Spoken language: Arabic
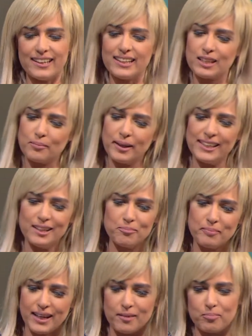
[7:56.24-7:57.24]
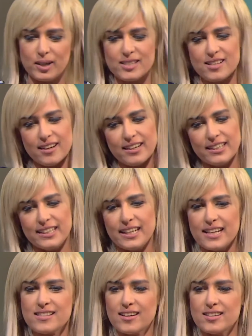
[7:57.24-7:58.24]
انا ما مظهر
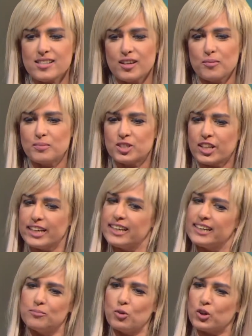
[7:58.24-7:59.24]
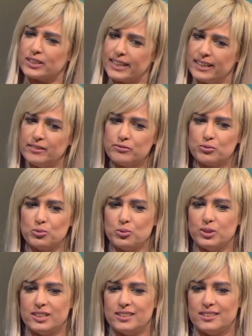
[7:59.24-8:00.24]
للناس اظهر بشكل مختلف و